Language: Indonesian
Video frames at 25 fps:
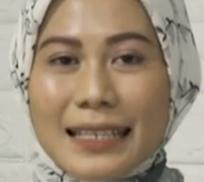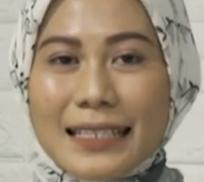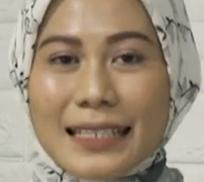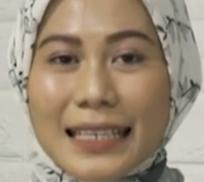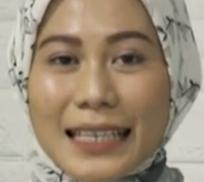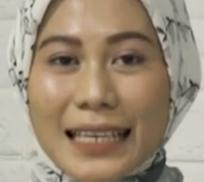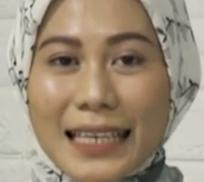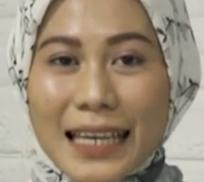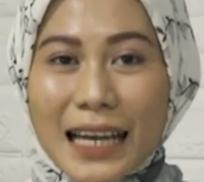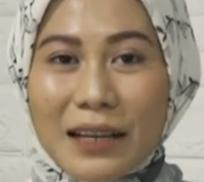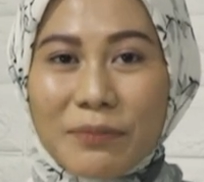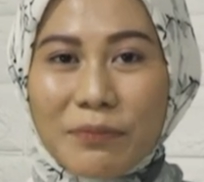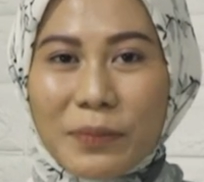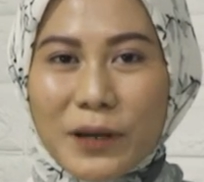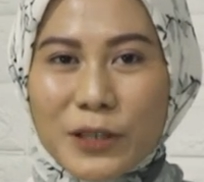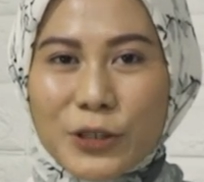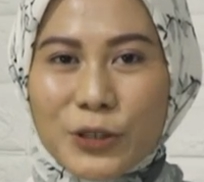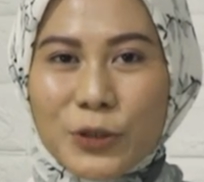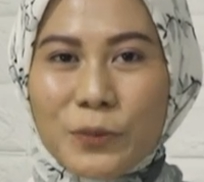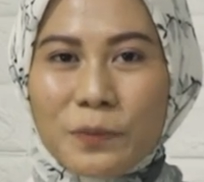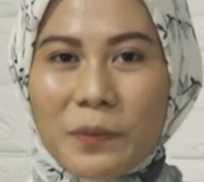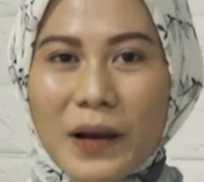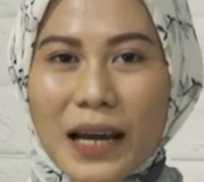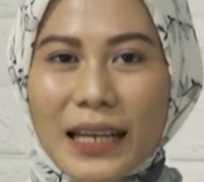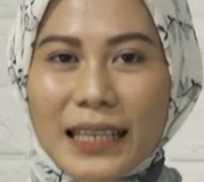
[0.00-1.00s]
Sekian
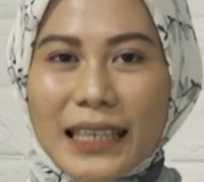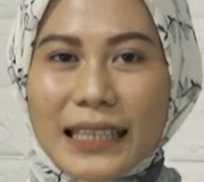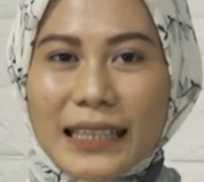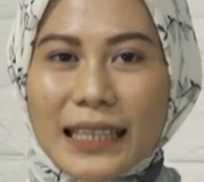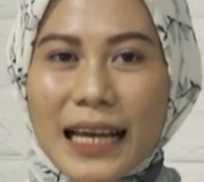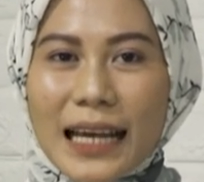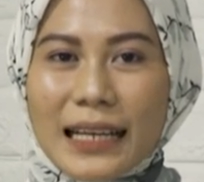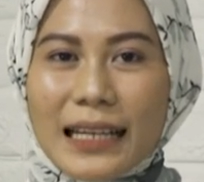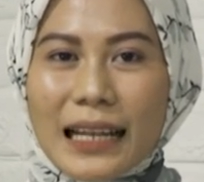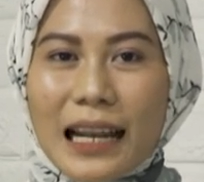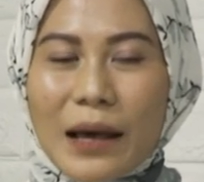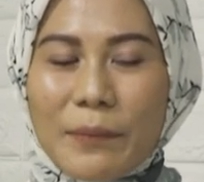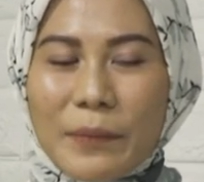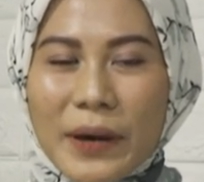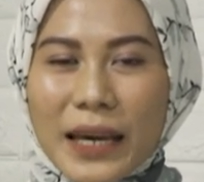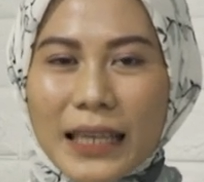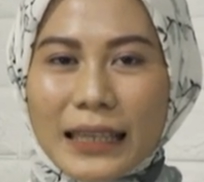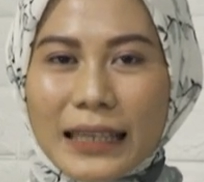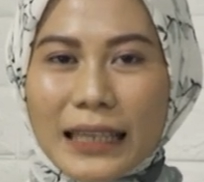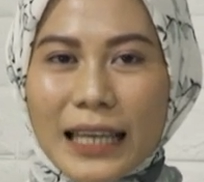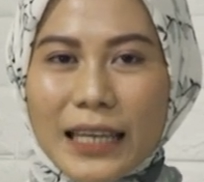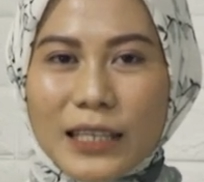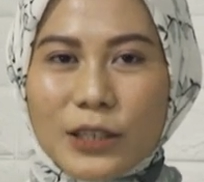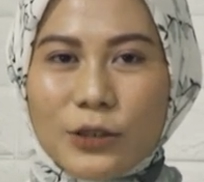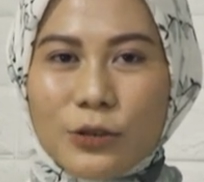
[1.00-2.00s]
perjumpaan kita dalam
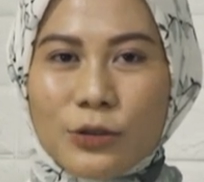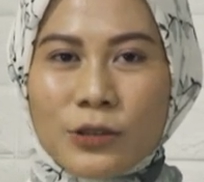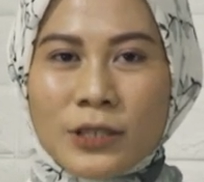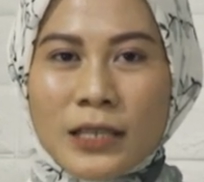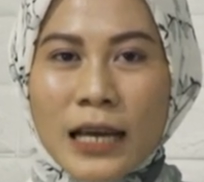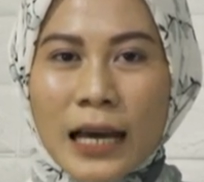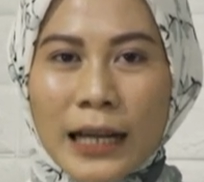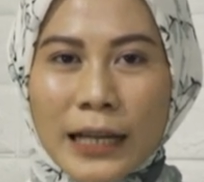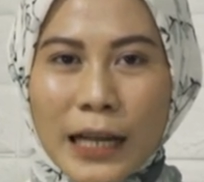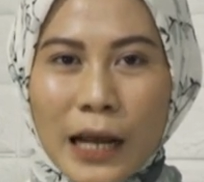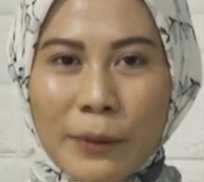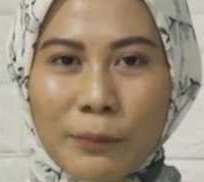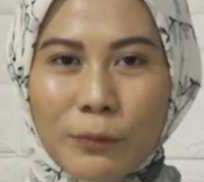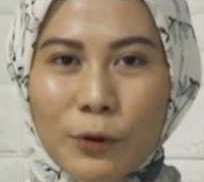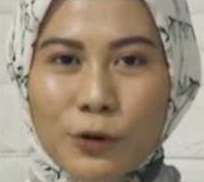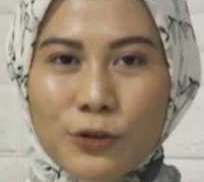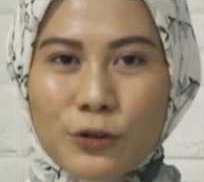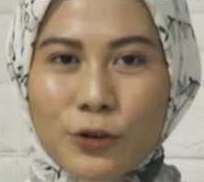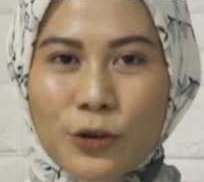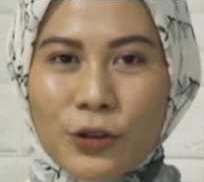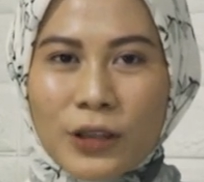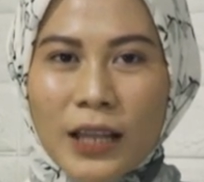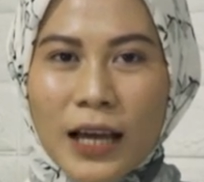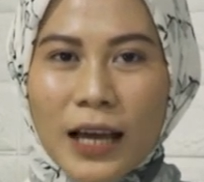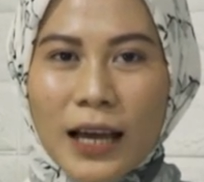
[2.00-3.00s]
Headline News Harian
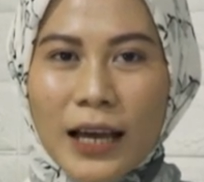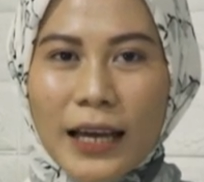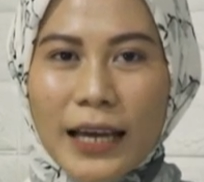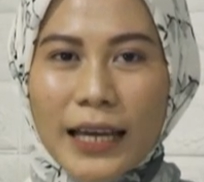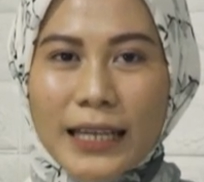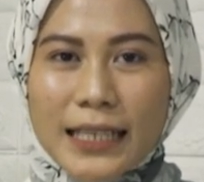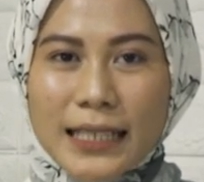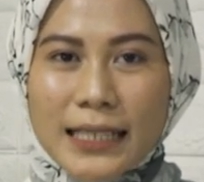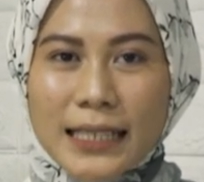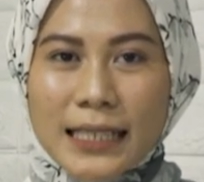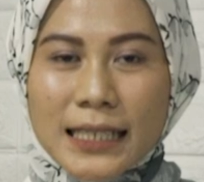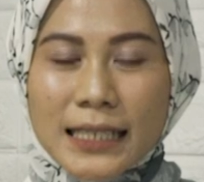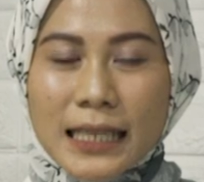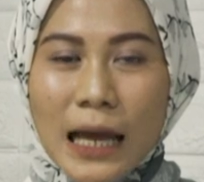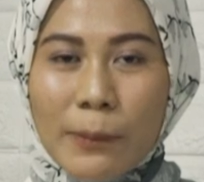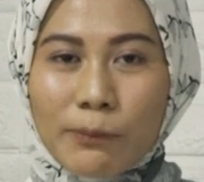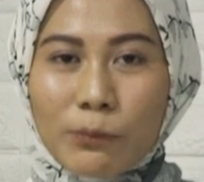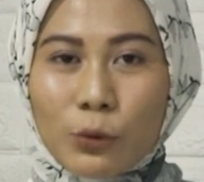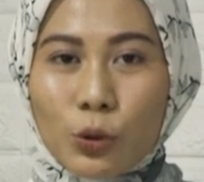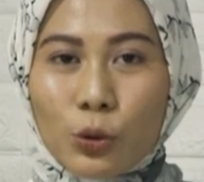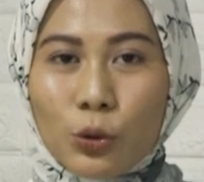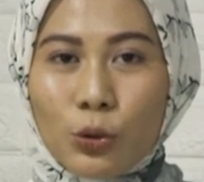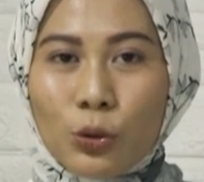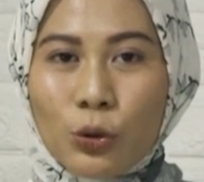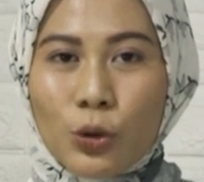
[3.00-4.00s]
Poskota edisi
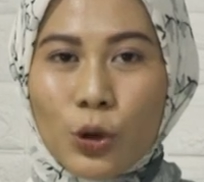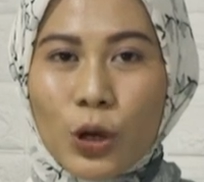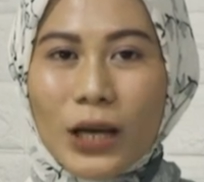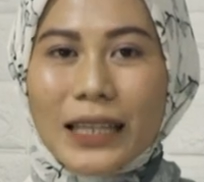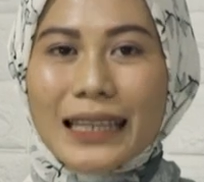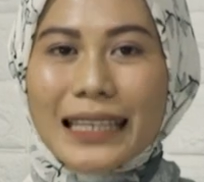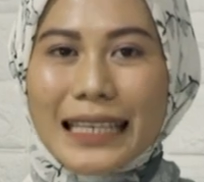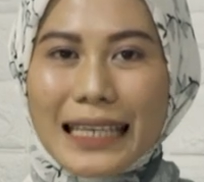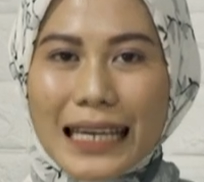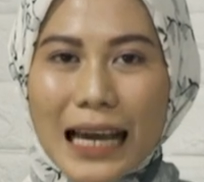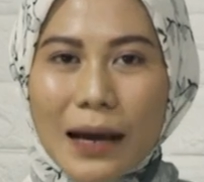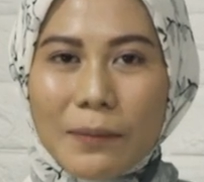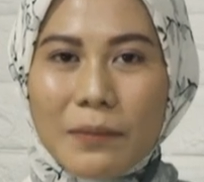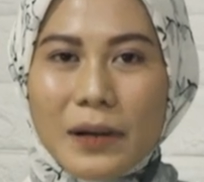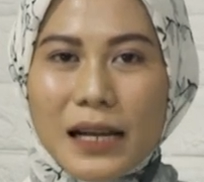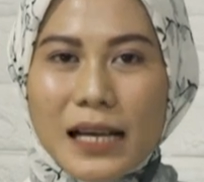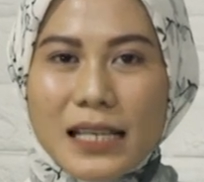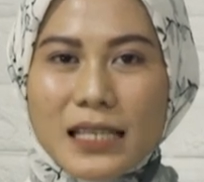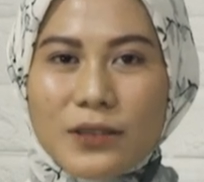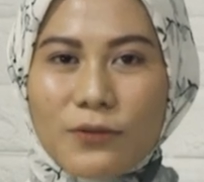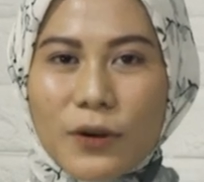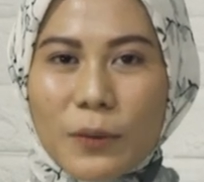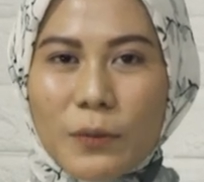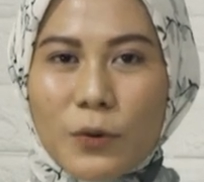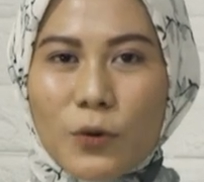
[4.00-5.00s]
Sabtu
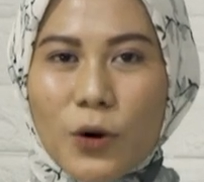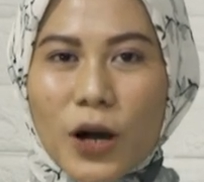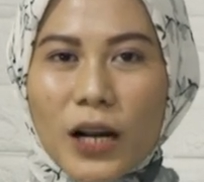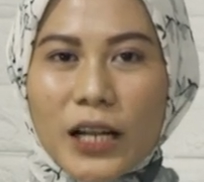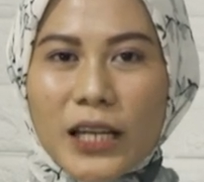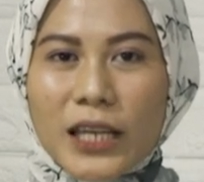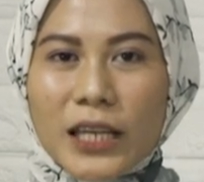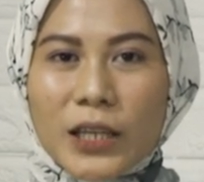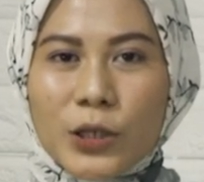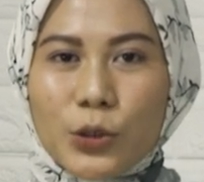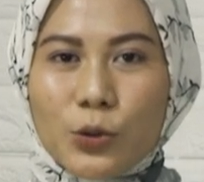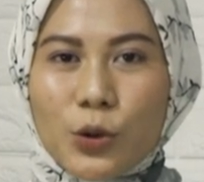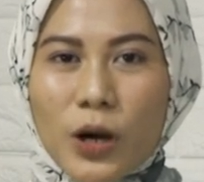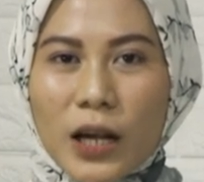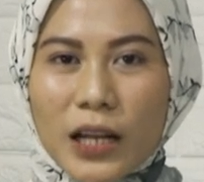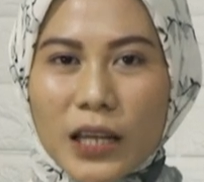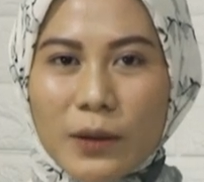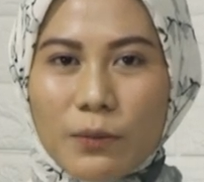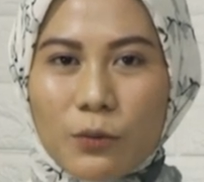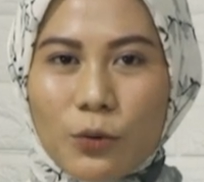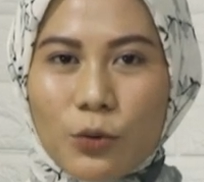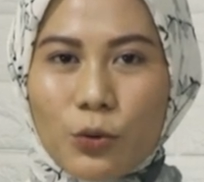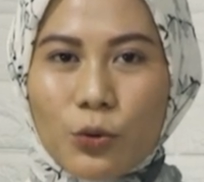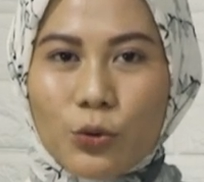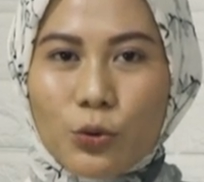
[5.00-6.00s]
13 Februari
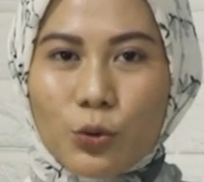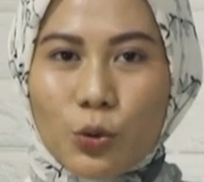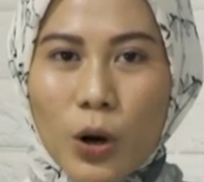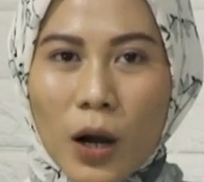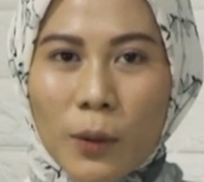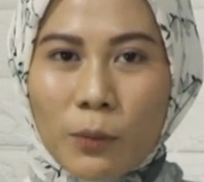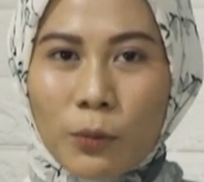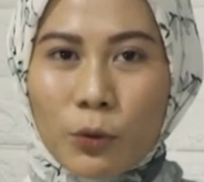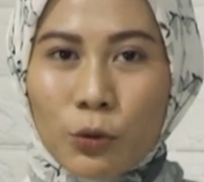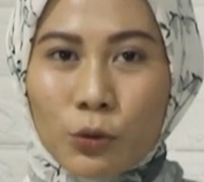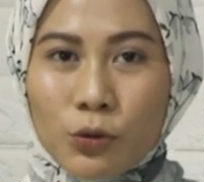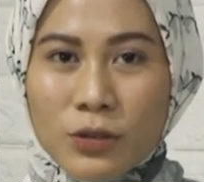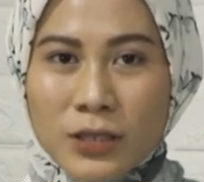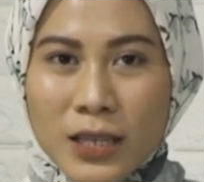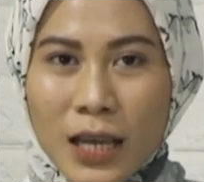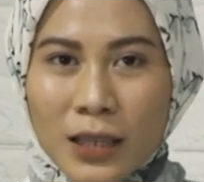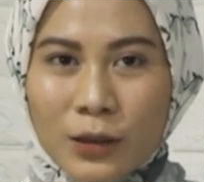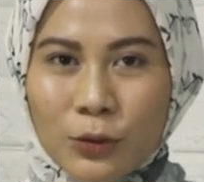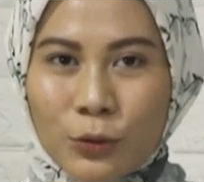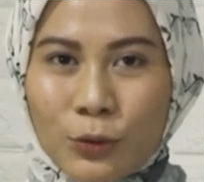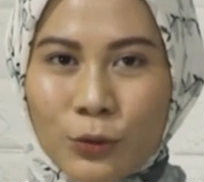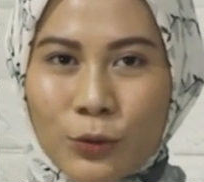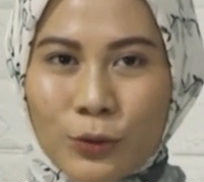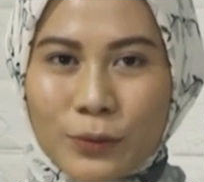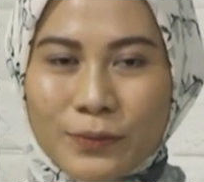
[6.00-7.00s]

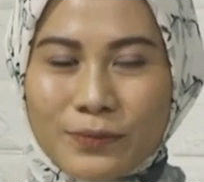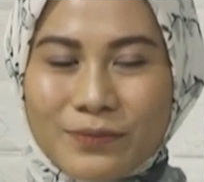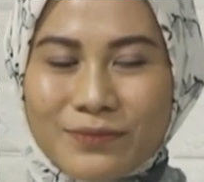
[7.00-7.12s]
2021.